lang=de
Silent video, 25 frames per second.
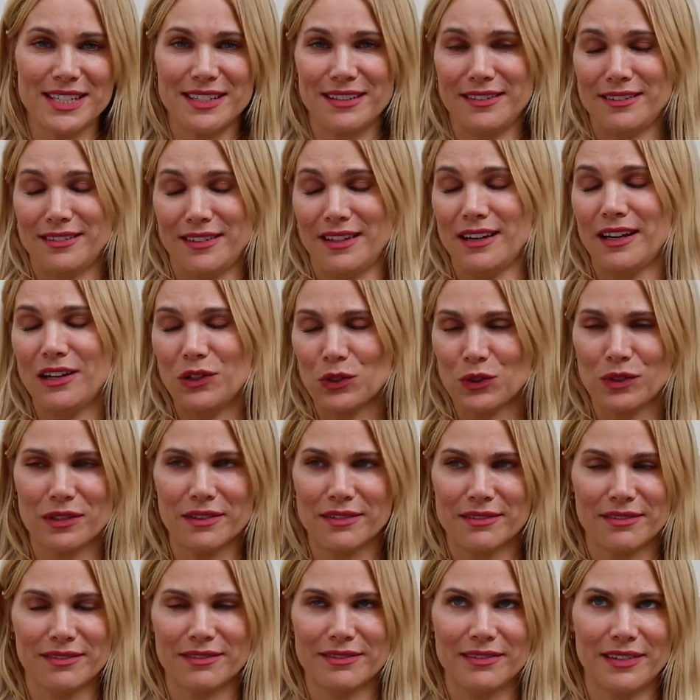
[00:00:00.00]
was ja auch
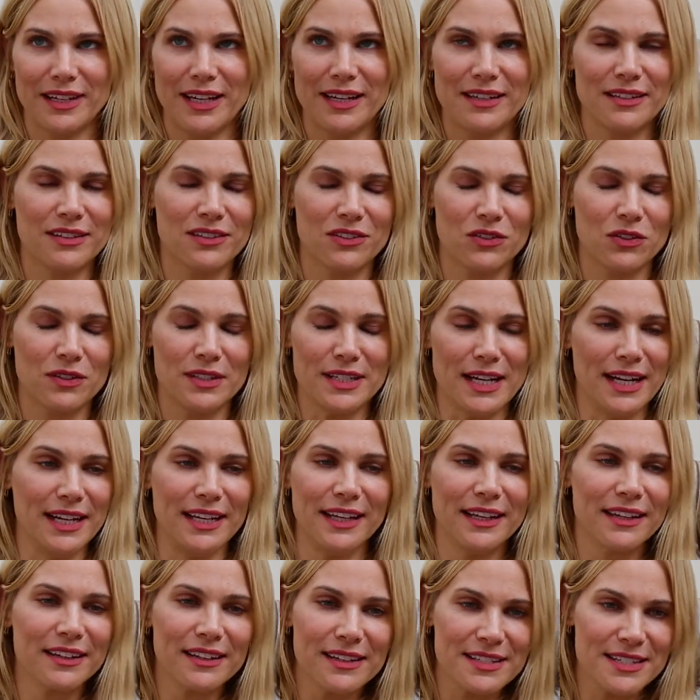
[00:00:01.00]
eigentlich total
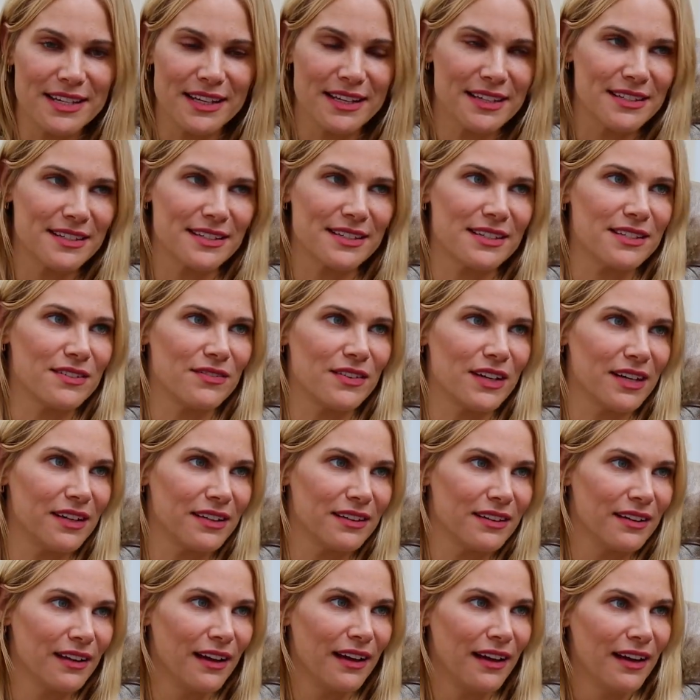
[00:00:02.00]
hirnrissig ist, dass
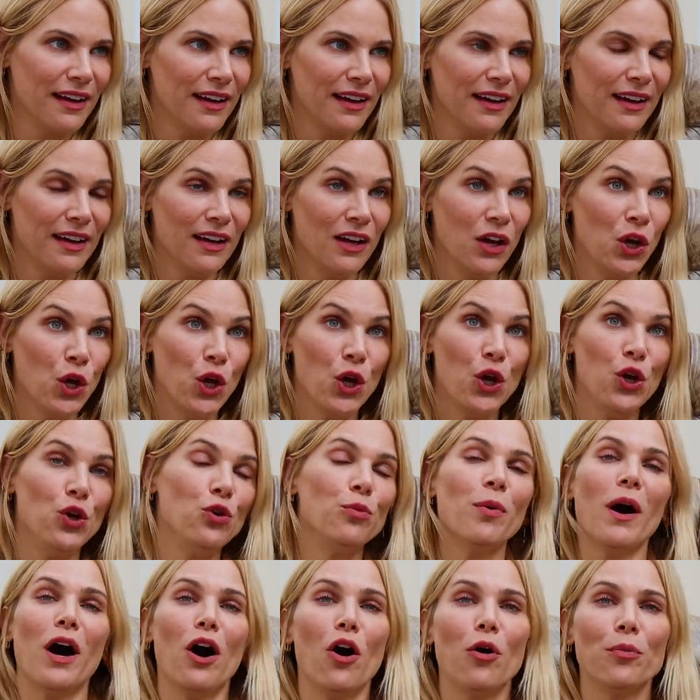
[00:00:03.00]
wir
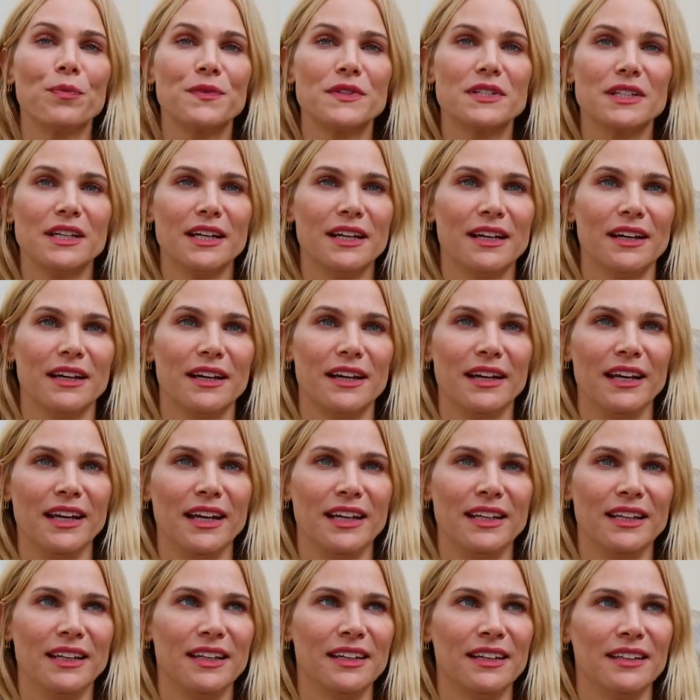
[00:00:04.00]
überhaupt äh,
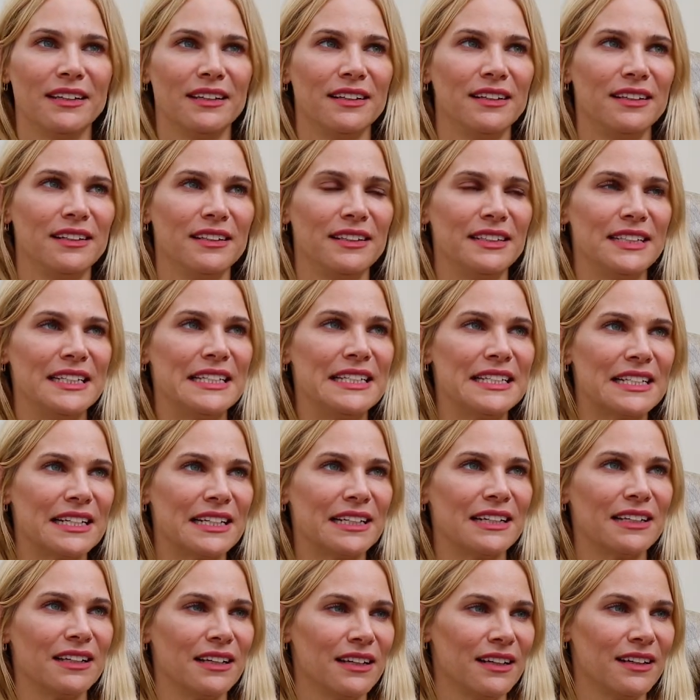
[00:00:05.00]
in diesen